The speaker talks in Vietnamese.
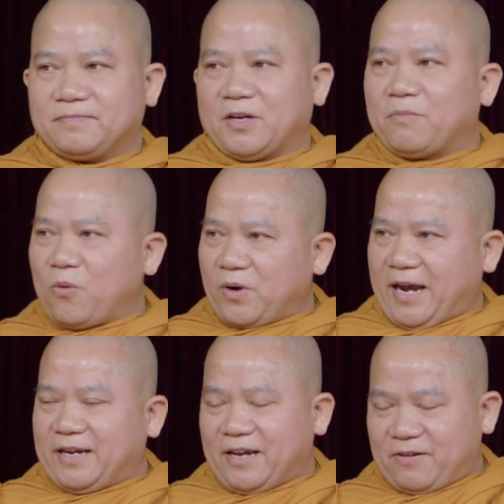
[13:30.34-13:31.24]
rồi một
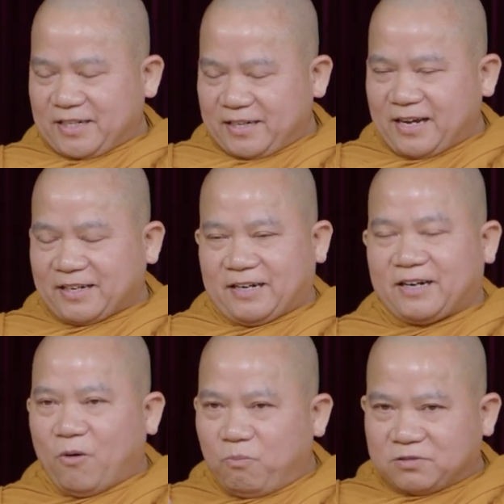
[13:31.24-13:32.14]
ngày nào cái trái đất này
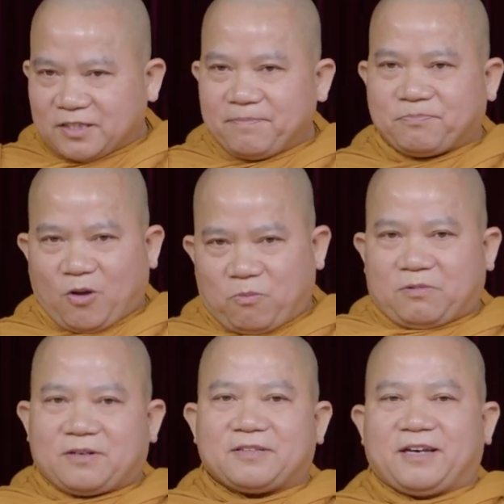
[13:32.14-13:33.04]
nó đụng tiếp tục
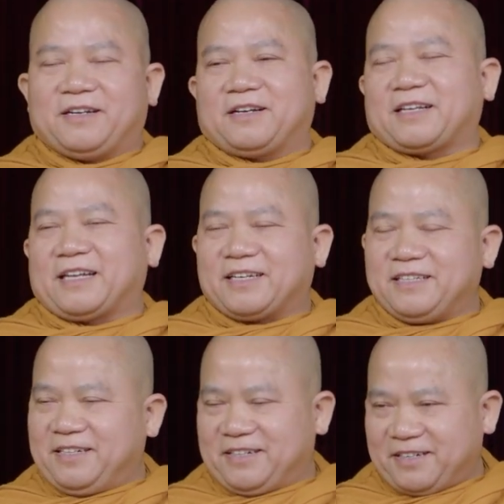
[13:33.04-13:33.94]
thì nó thành
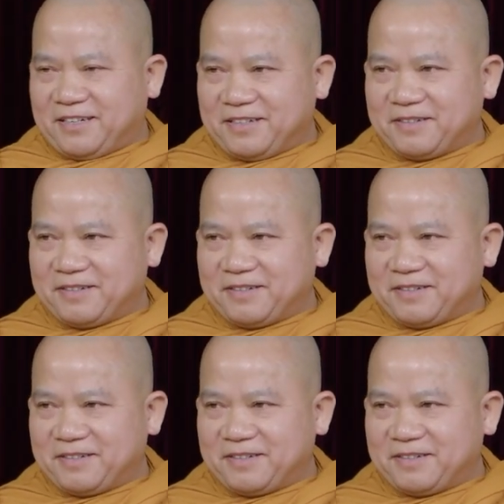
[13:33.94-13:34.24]
cái gì nữa